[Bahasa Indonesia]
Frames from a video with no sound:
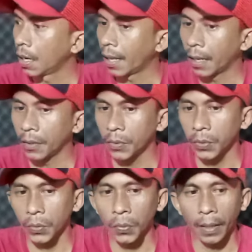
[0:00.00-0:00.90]
lalu
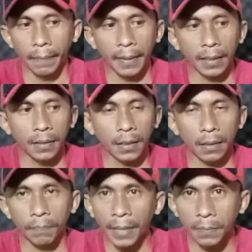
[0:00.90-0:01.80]
2 meter
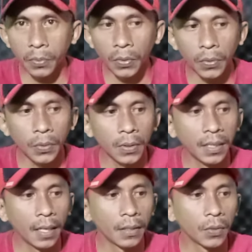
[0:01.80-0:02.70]

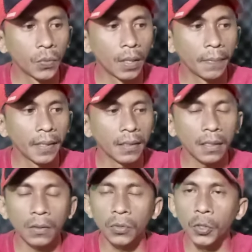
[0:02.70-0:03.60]
40 dan 2
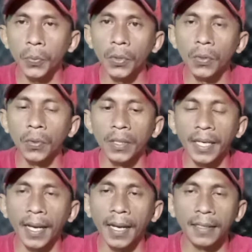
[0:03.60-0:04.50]
meter 70
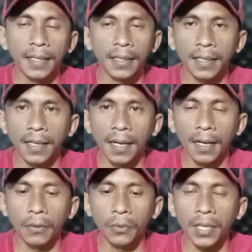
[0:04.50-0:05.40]
ya hanya
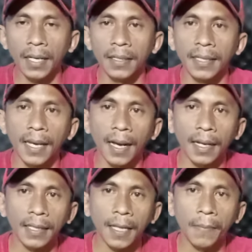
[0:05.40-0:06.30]
tiga ukuran
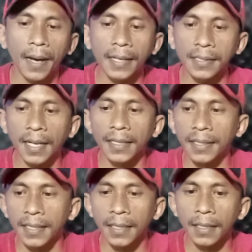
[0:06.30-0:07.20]
yang kita bahas
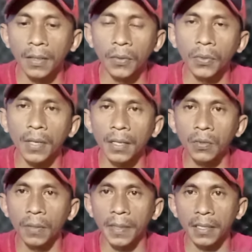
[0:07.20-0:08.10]
kali ini ukuran
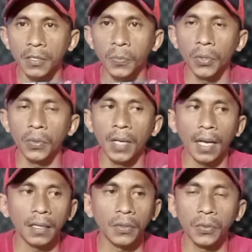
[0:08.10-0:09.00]
2 meter 10
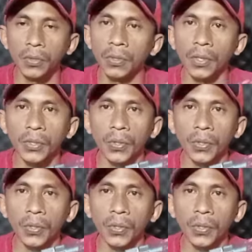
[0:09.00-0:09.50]
atau 702